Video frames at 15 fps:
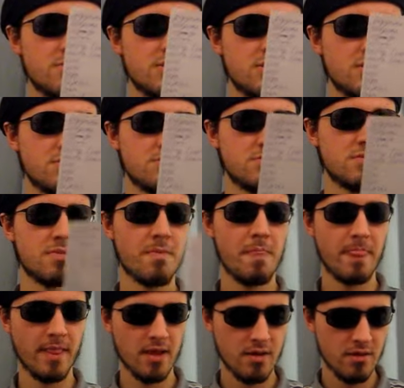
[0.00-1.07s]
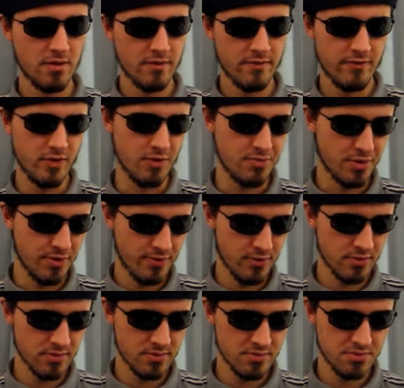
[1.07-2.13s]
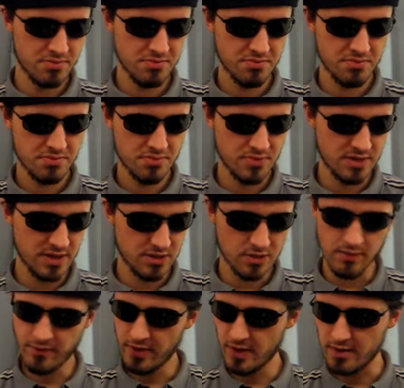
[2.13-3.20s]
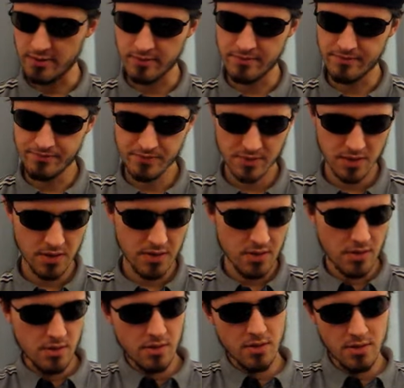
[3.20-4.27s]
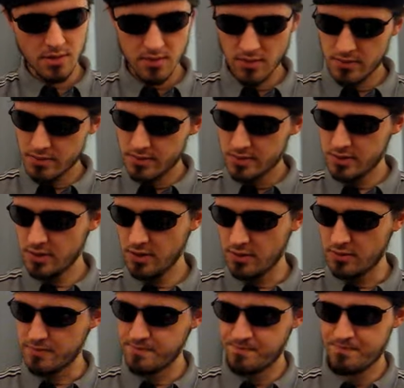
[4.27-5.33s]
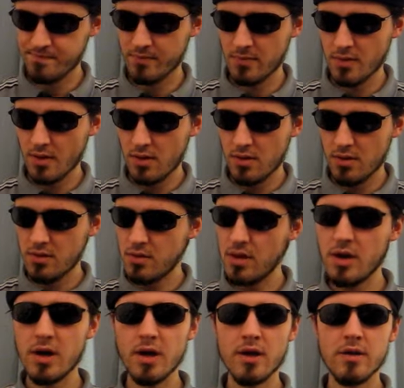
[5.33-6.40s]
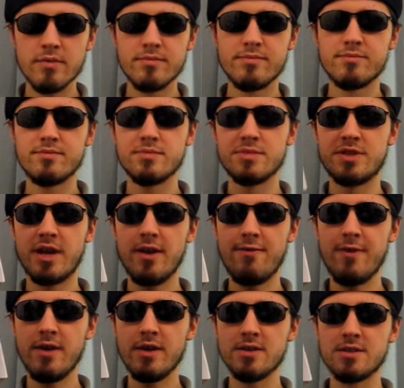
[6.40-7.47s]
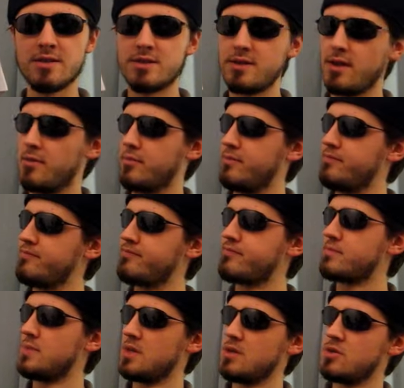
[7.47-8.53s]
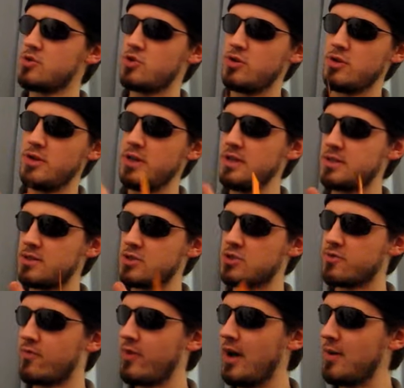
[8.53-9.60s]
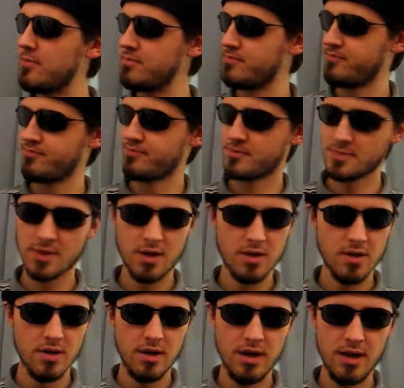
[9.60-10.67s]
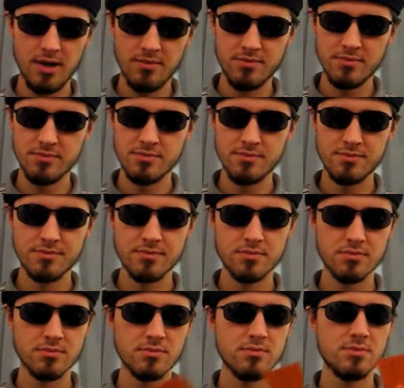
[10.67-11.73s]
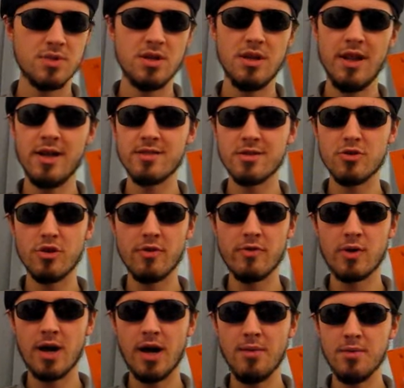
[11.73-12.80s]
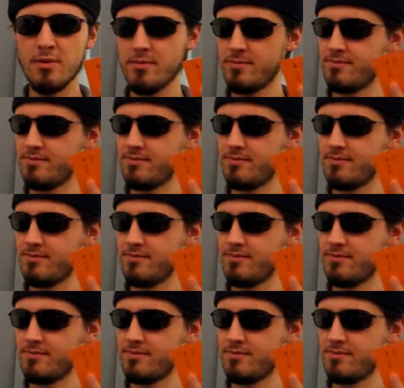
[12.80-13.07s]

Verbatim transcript: Ja. Für die Prüfung sehr zu empfehlen. So, äh, drei Fächersystem. Schöne in estnischen Farben. Ähm, ihr lernt eine neue Vokabel,